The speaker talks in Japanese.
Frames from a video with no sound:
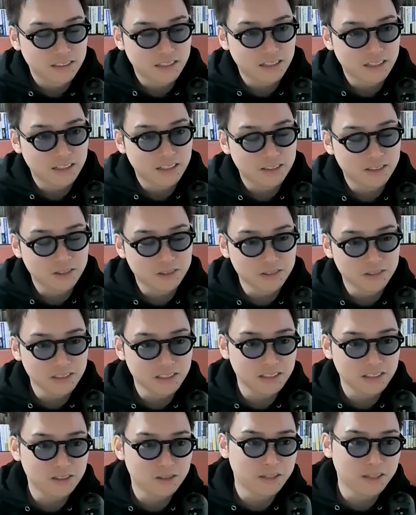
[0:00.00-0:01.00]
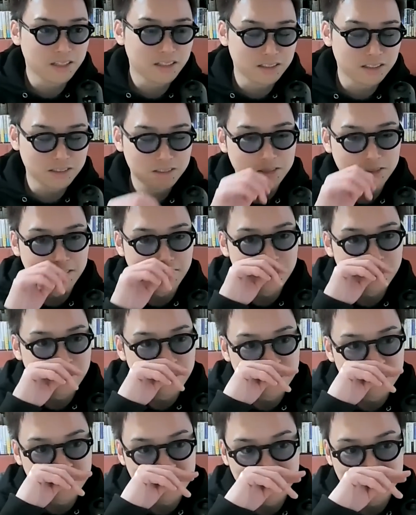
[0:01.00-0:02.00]
あ、あそこに呼ばれてる人は、
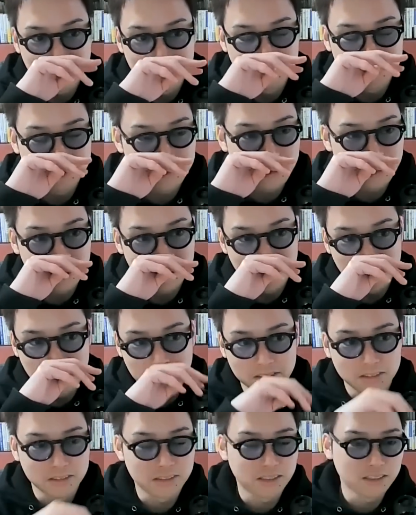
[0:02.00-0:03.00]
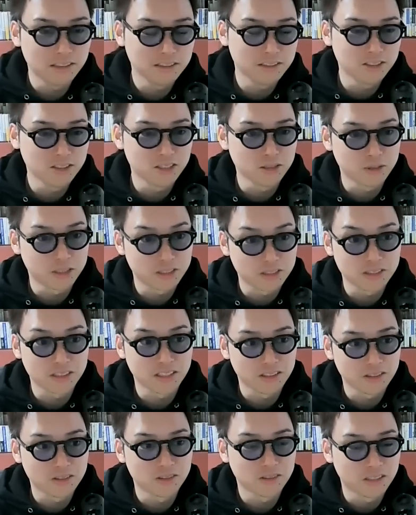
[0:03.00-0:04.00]
その運営側というか、YouTube 作っ
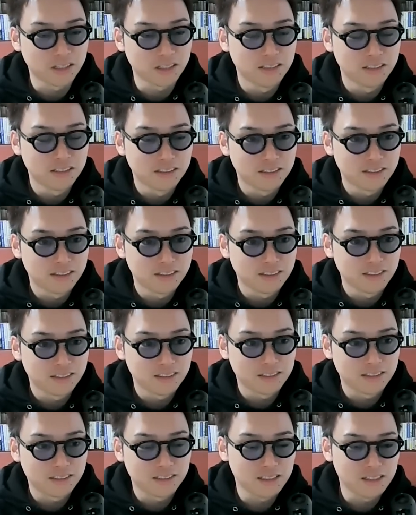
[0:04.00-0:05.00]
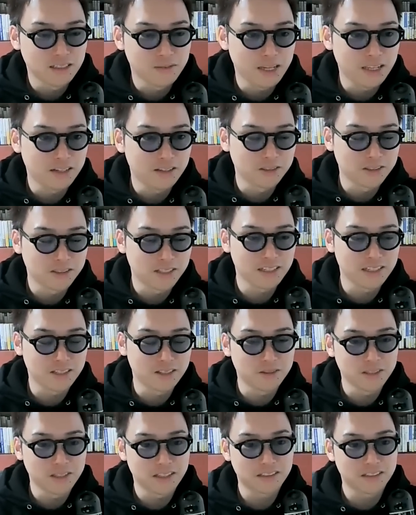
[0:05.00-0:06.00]
てる人とか、リベイの何
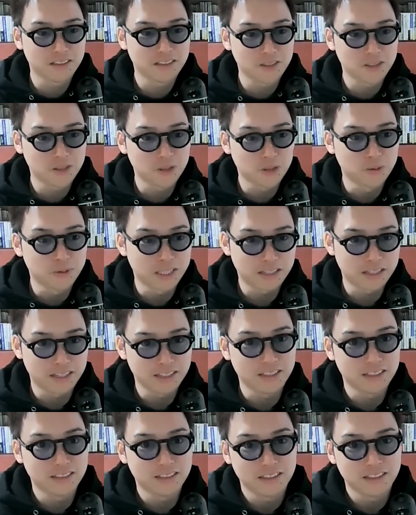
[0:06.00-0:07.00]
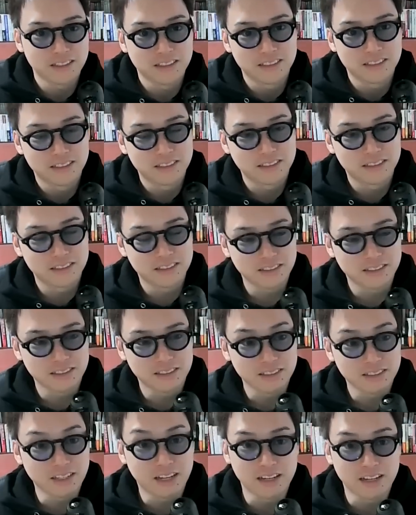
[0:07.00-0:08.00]
かをやってる人ばっかりなんで。
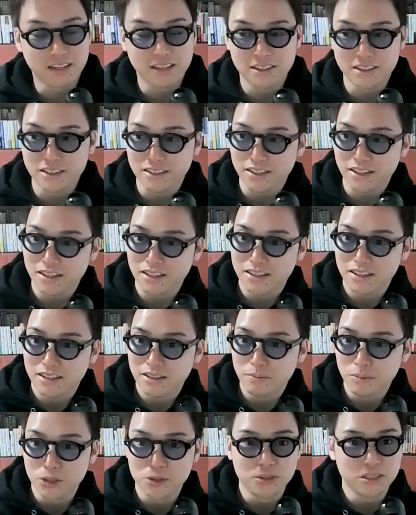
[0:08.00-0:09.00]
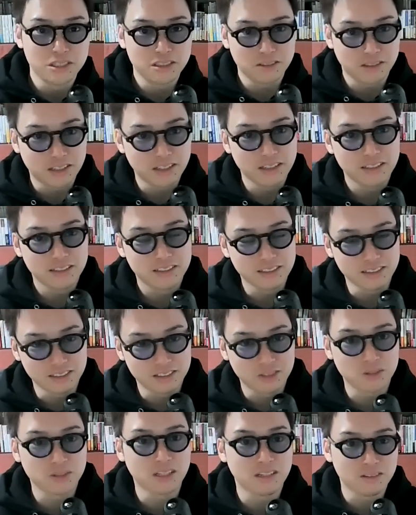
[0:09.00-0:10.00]
いやー、なんだ。病院とか、
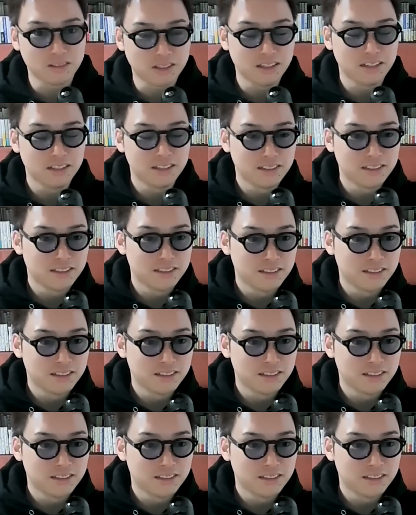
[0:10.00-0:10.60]
飲食店とか。